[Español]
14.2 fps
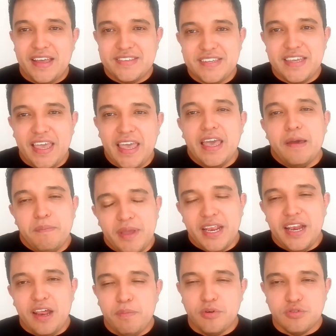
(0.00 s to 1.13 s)
Así que
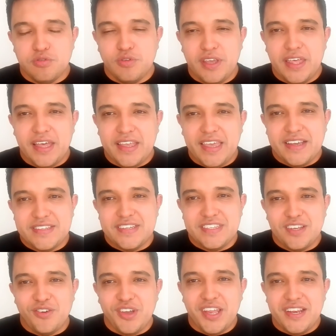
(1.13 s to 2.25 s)
miren la oportunidad que
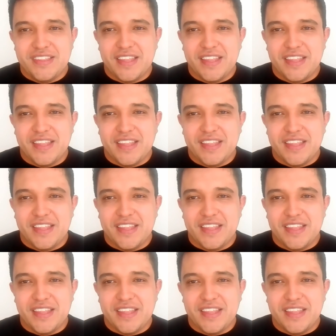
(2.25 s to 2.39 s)
existe hoy en